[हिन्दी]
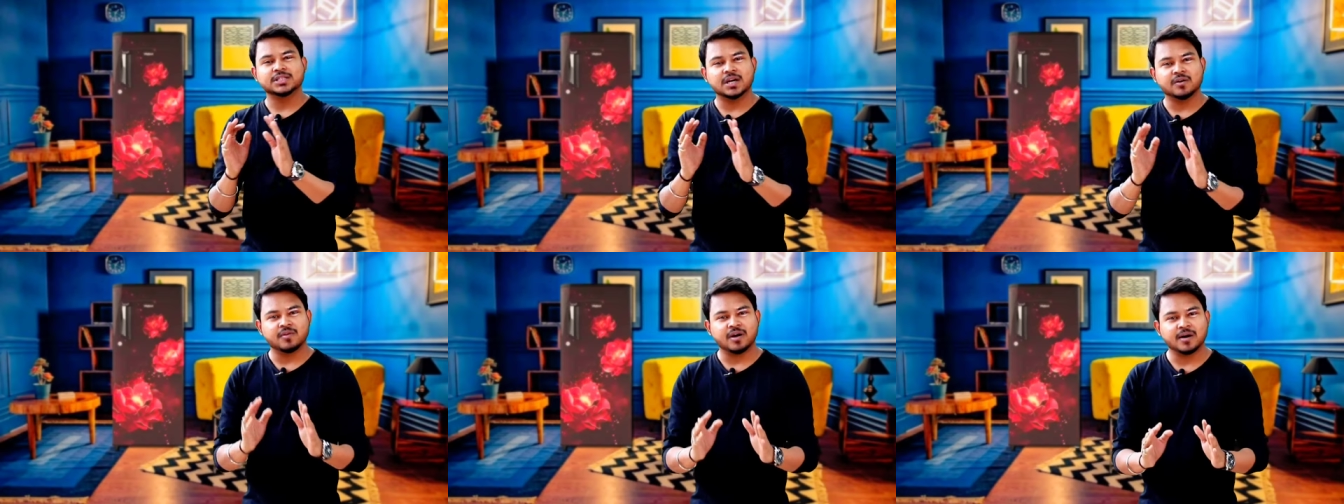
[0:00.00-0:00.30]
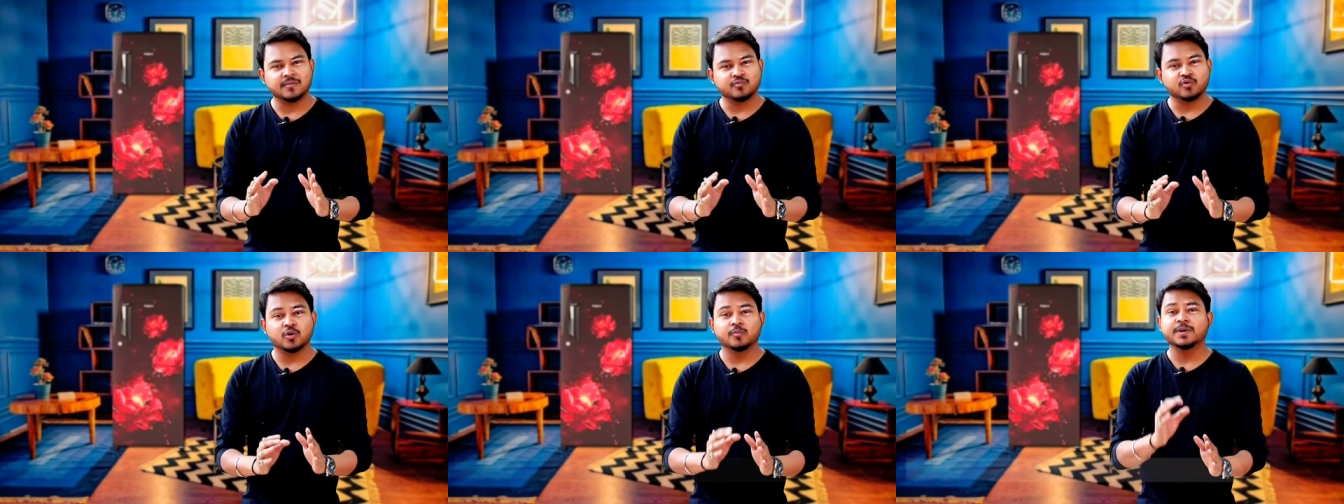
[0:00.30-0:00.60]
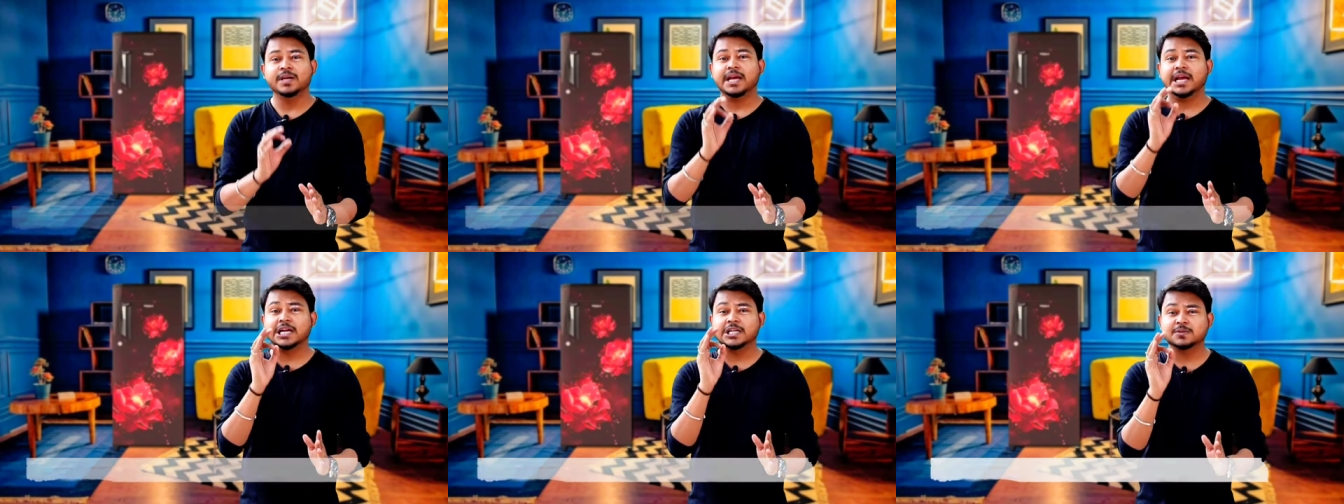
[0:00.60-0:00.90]
जवाब वो
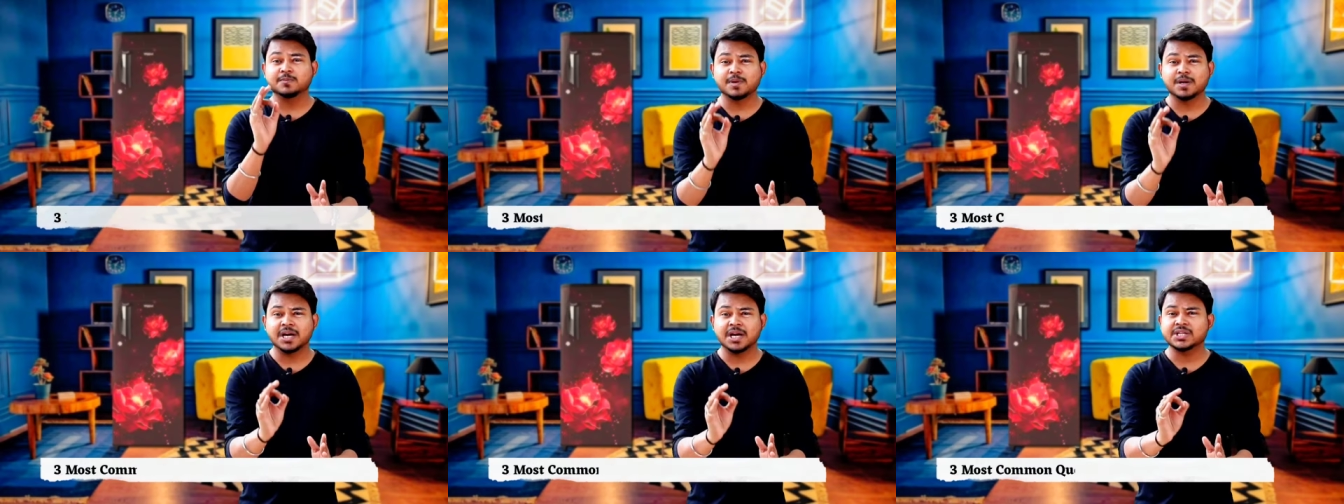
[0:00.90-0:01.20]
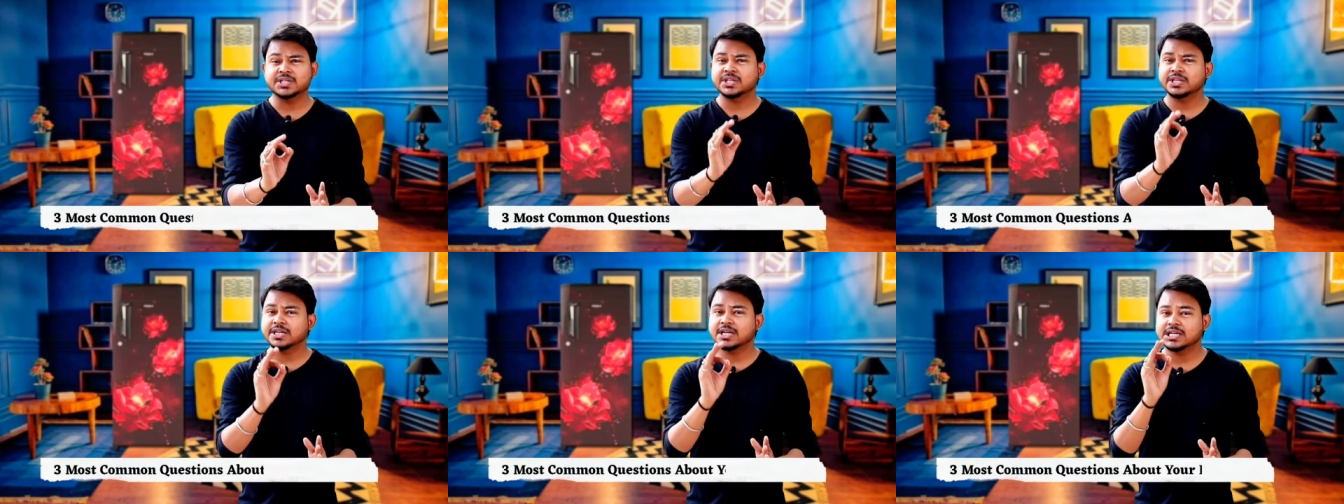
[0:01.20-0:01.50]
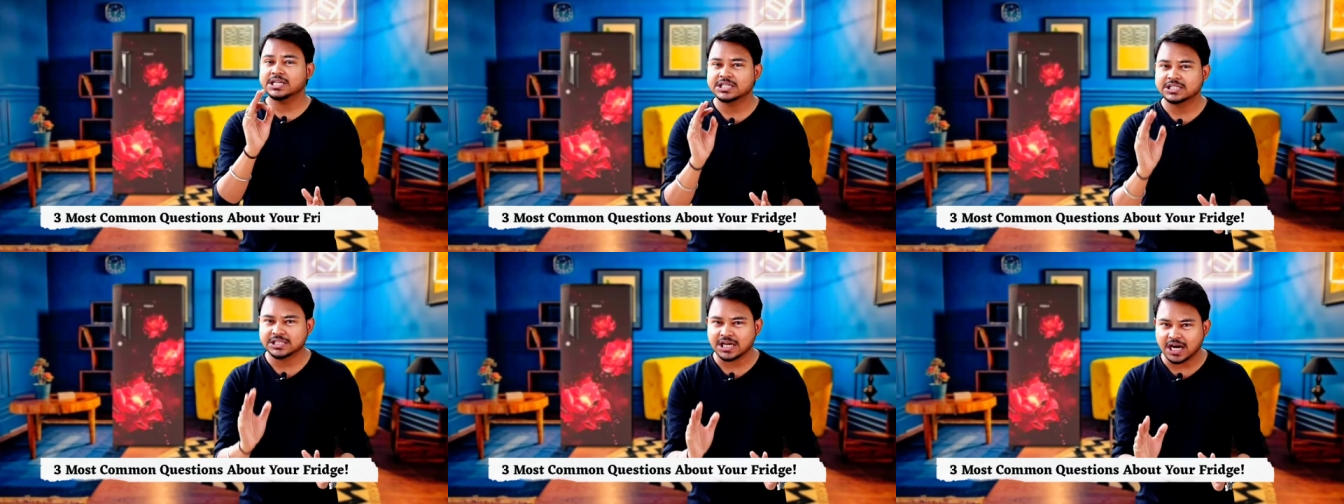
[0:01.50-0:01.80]
भी एक्सप्लेनेशन के
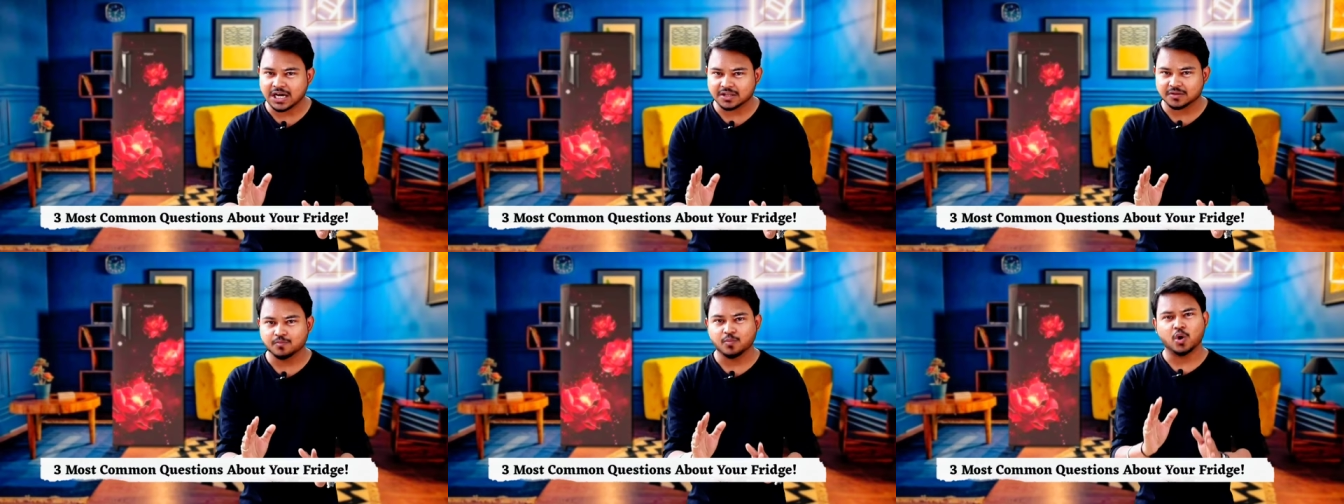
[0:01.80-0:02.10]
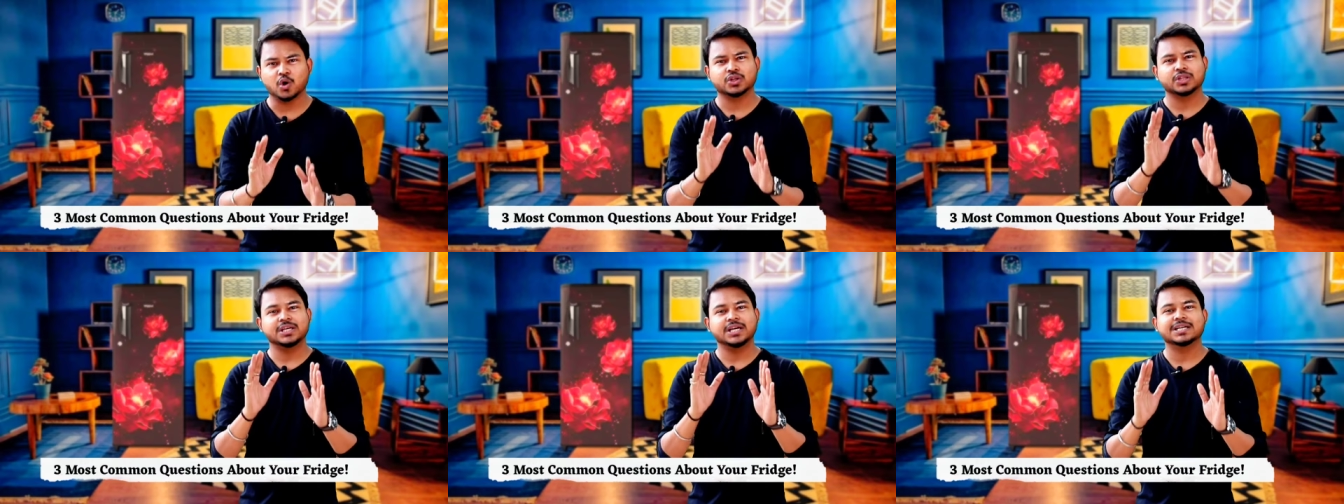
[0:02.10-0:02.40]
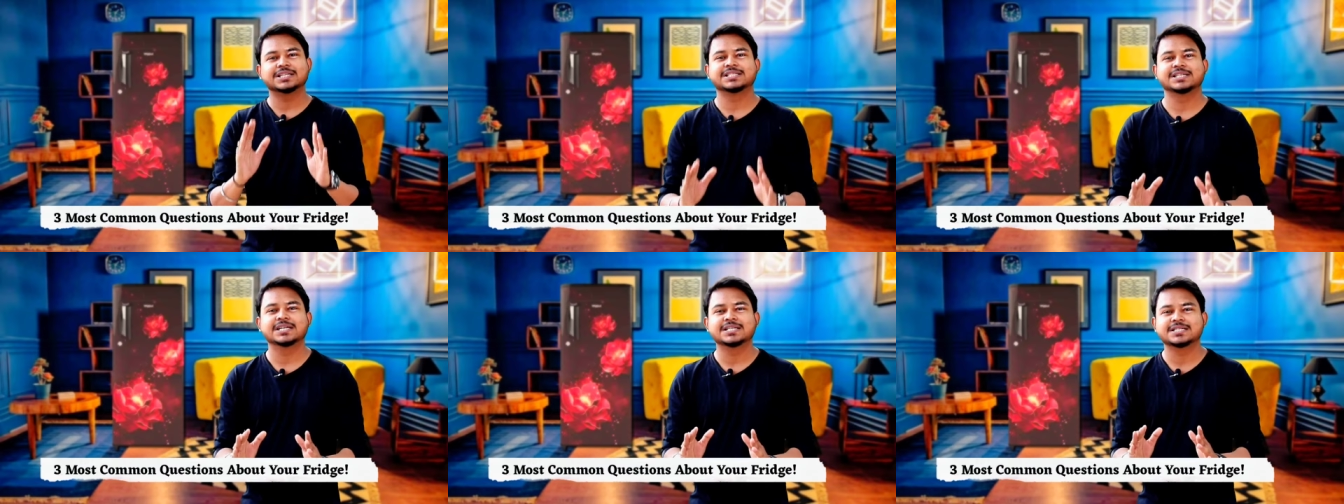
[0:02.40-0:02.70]
साथ बहुत ही
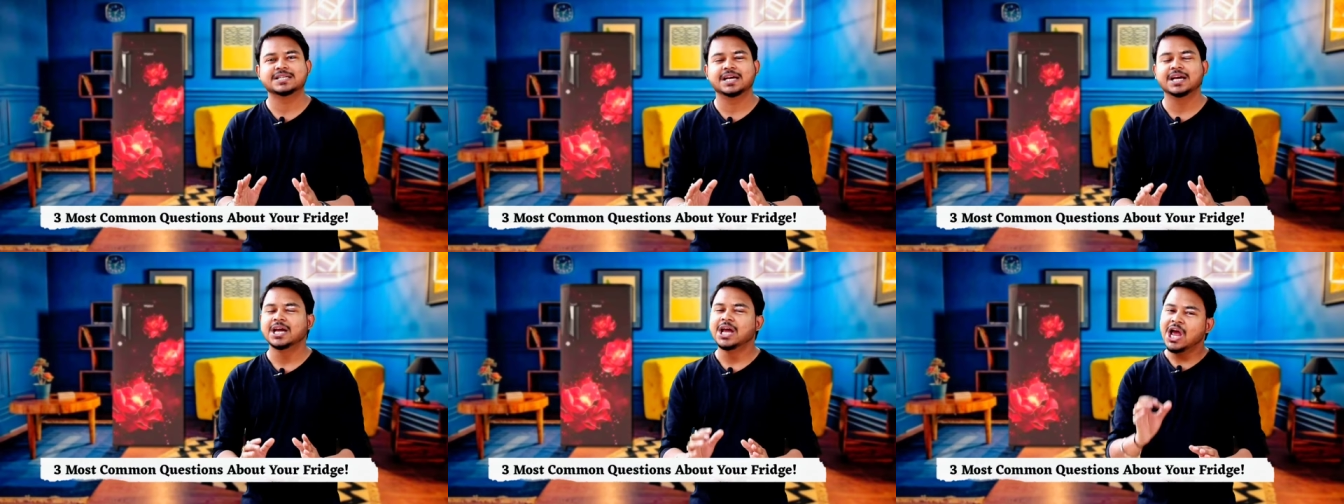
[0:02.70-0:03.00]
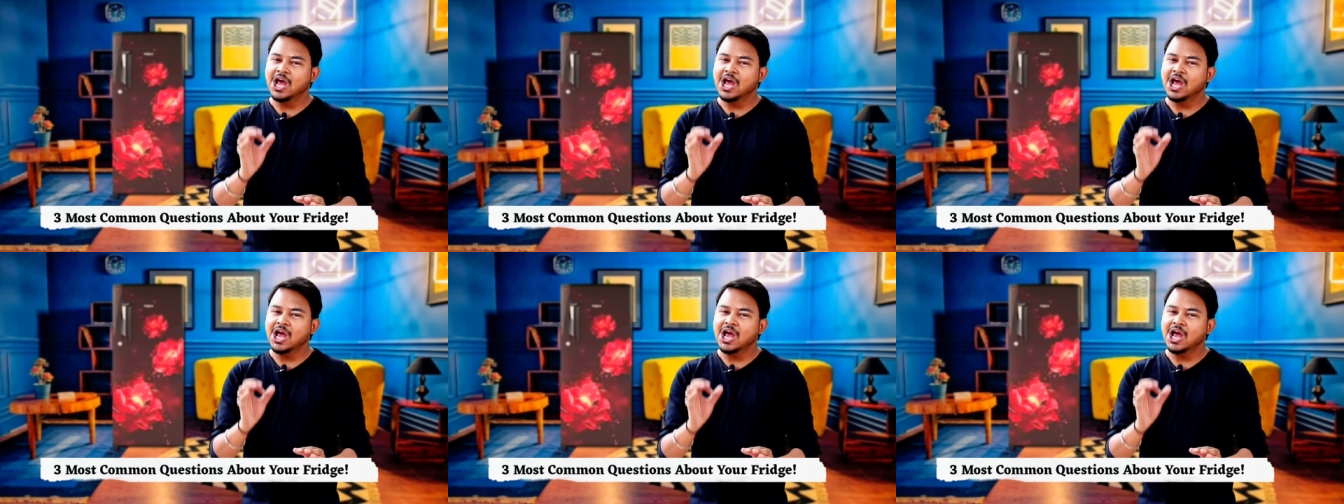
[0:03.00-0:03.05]
अच्छे से